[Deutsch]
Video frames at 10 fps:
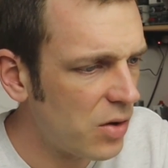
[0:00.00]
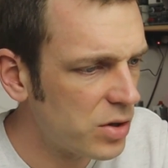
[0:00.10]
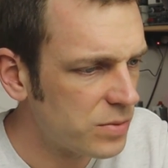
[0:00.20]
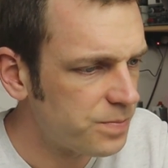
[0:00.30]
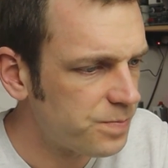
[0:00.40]

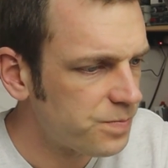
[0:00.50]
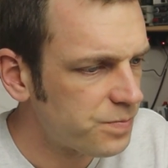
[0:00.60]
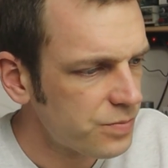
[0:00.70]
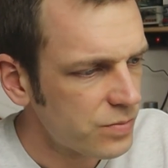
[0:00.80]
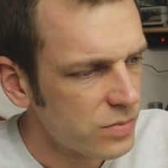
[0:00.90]
glaube ich.
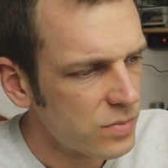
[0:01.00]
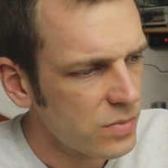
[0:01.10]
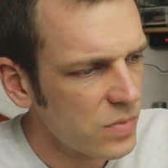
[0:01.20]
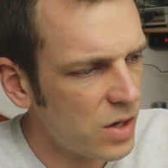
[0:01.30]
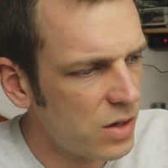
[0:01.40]

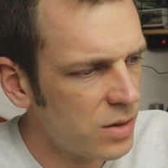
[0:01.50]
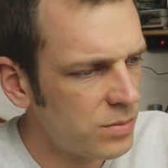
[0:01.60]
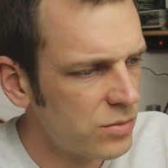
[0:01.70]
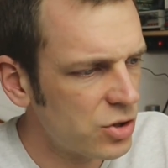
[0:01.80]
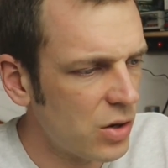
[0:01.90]

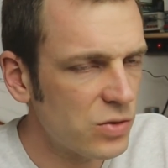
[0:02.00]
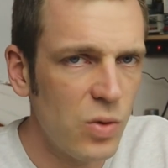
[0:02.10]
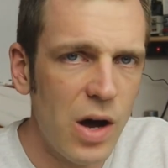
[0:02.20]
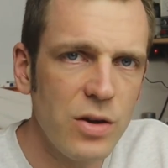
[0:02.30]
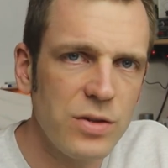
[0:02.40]
Ähm, schaut
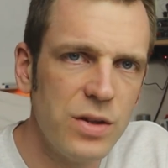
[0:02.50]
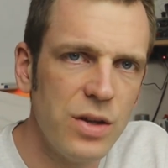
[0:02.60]
so aus,